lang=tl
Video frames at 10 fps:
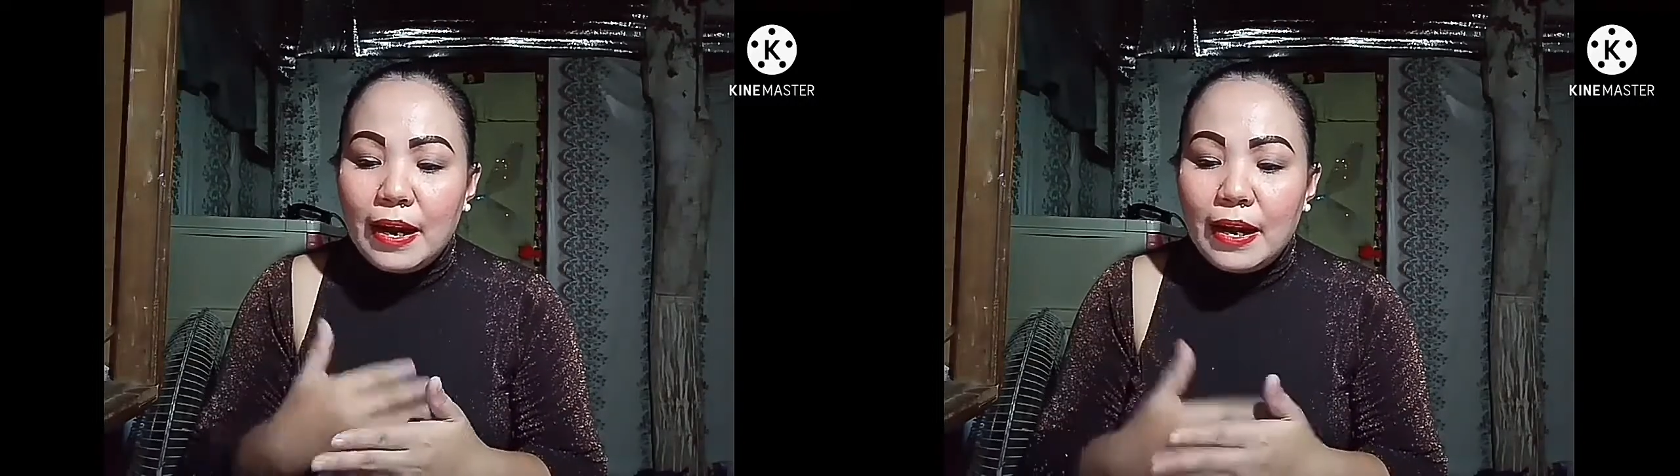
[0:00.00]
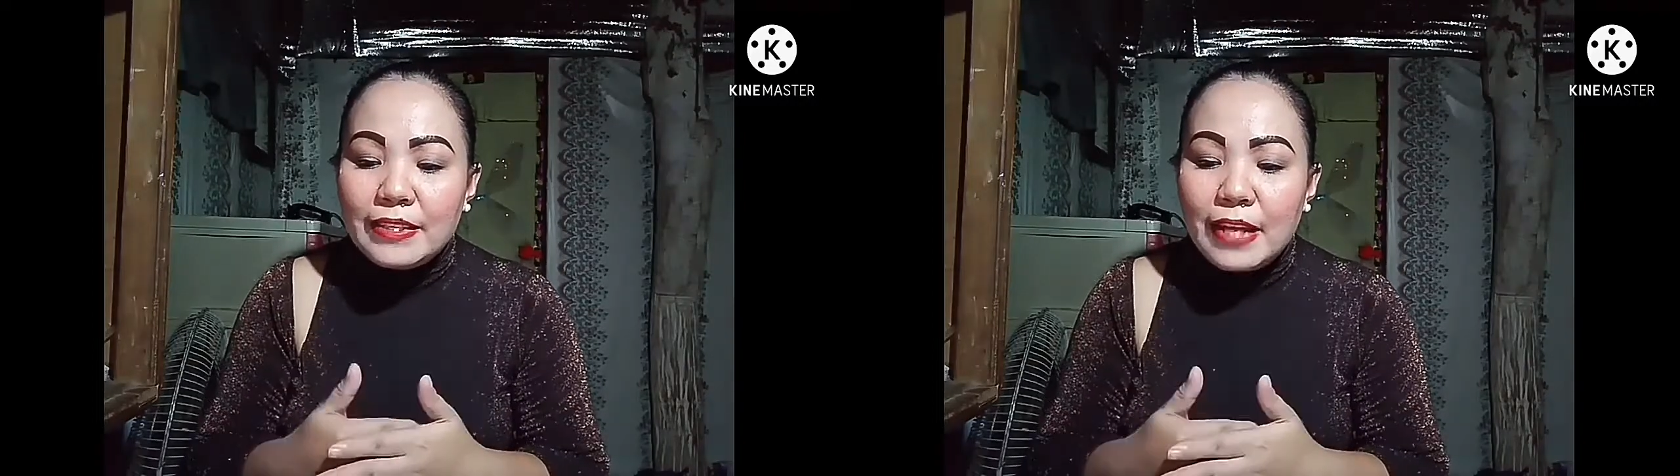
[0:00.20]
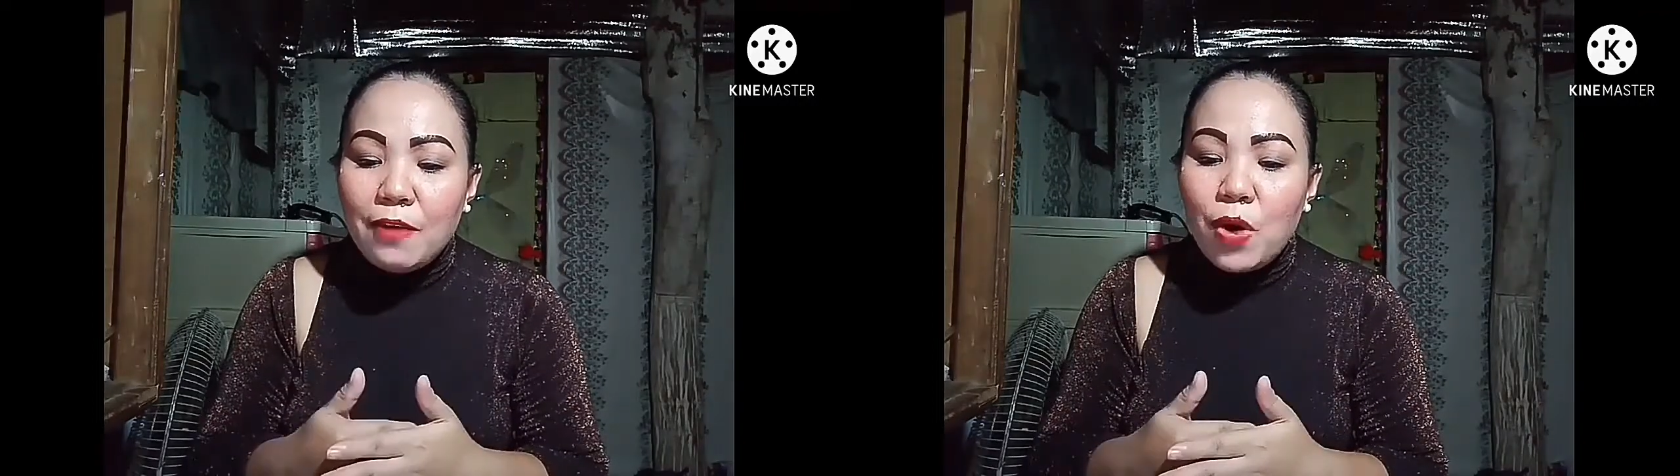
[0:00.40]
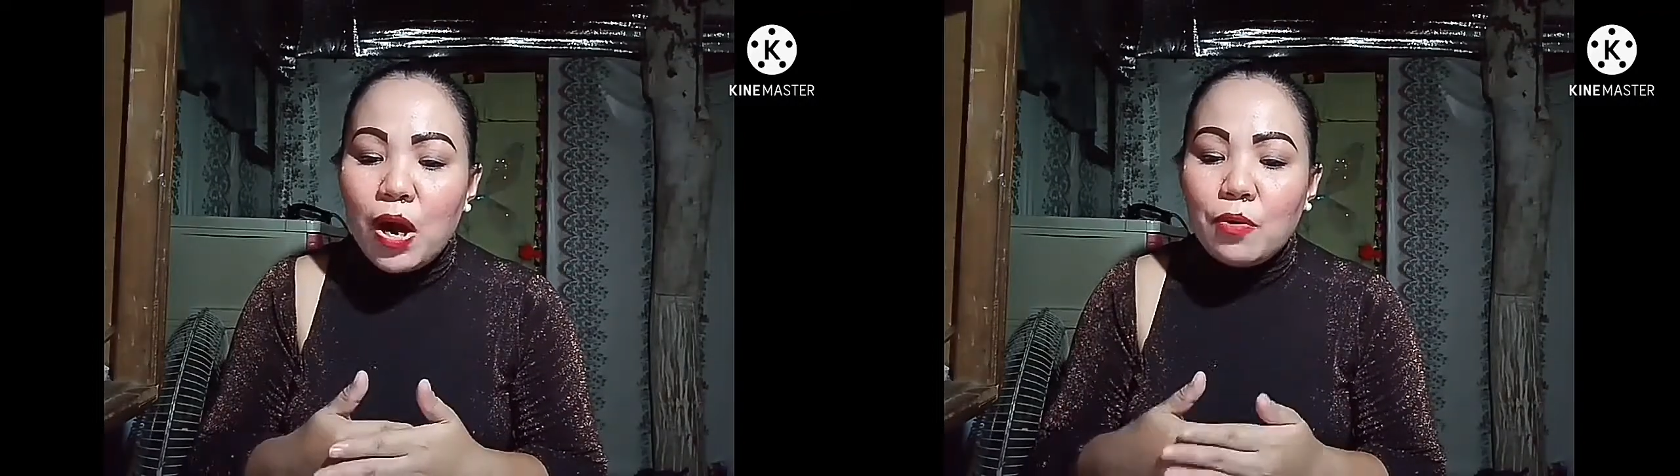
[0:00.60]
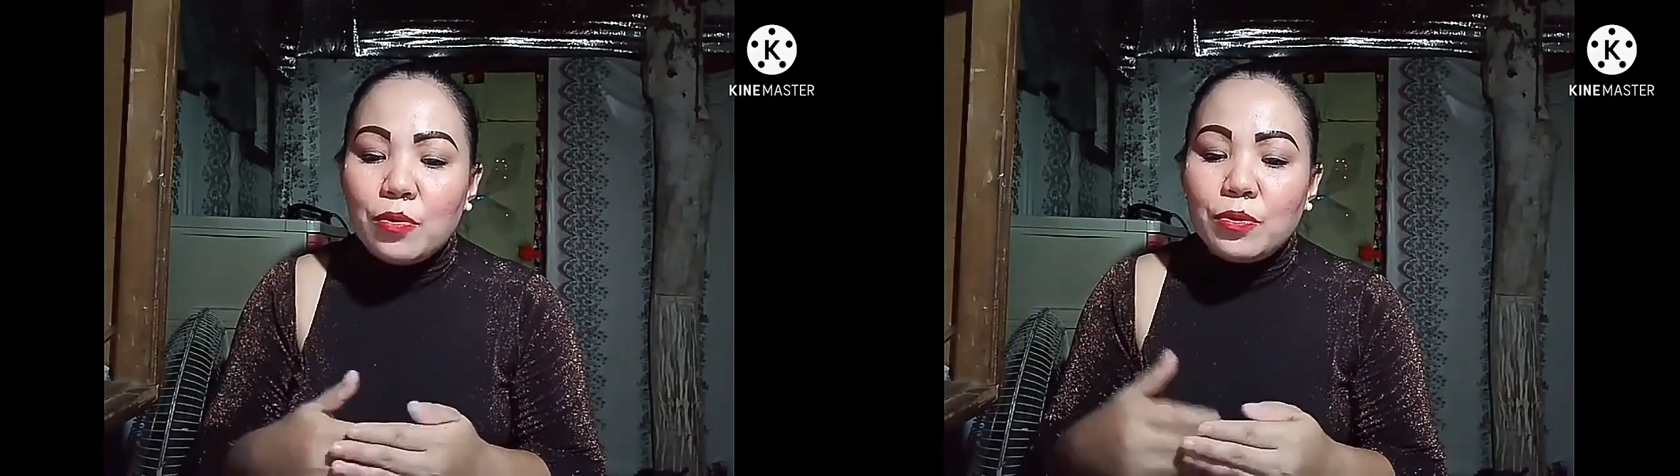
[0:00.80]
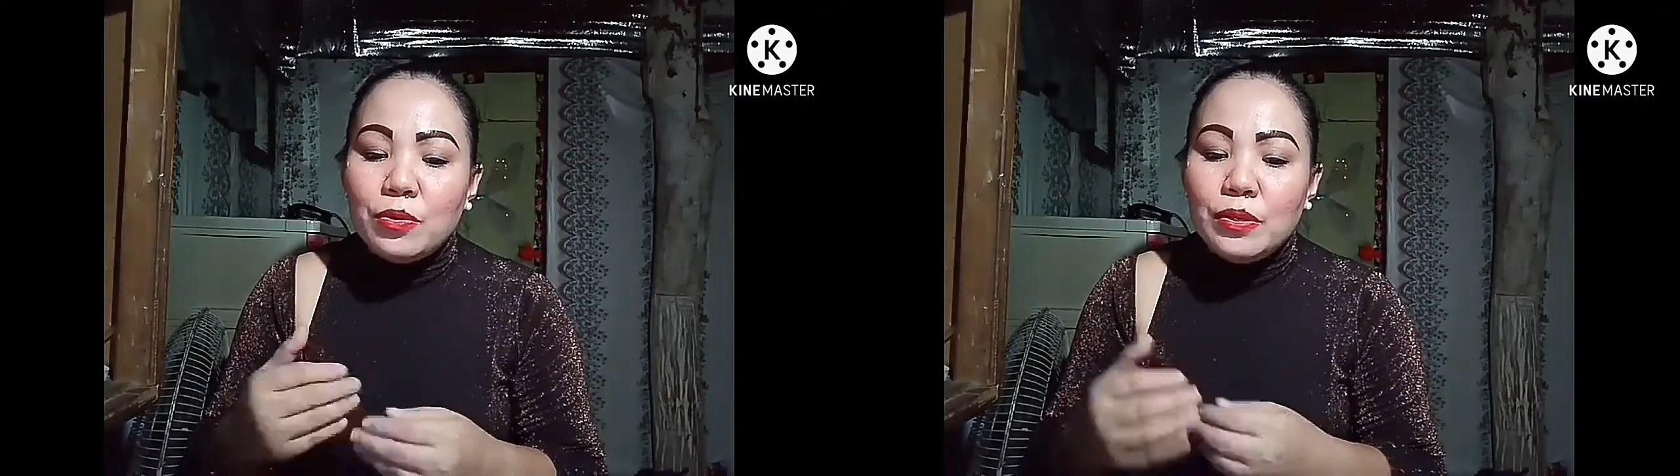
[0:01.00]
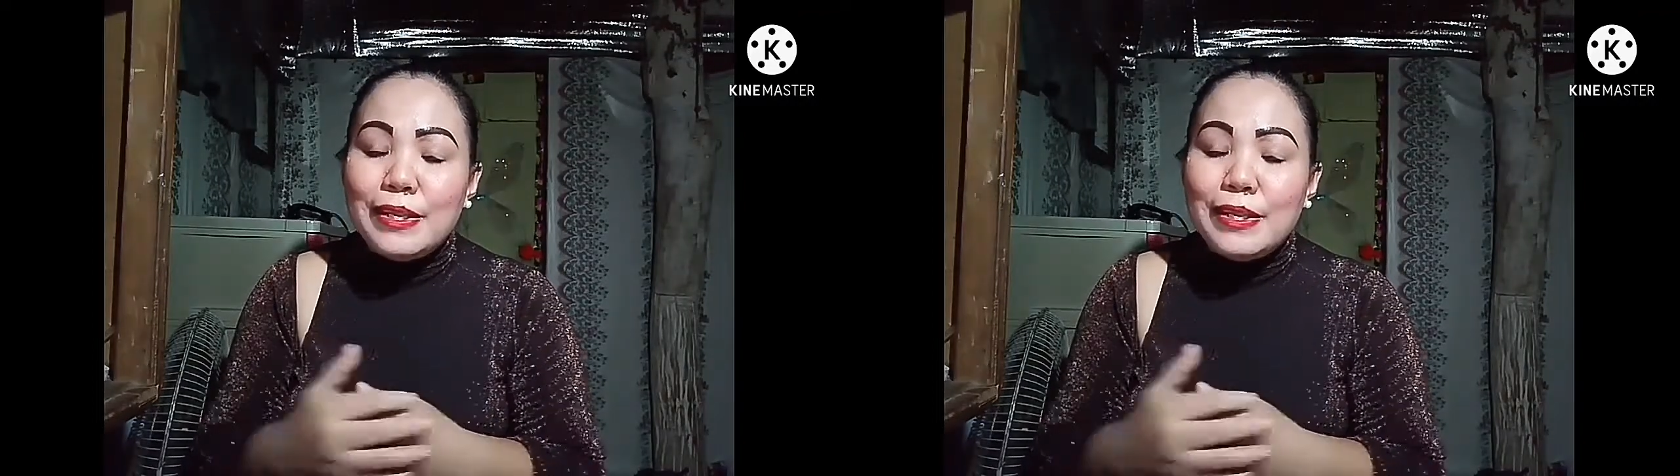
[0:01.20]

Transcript: asawa o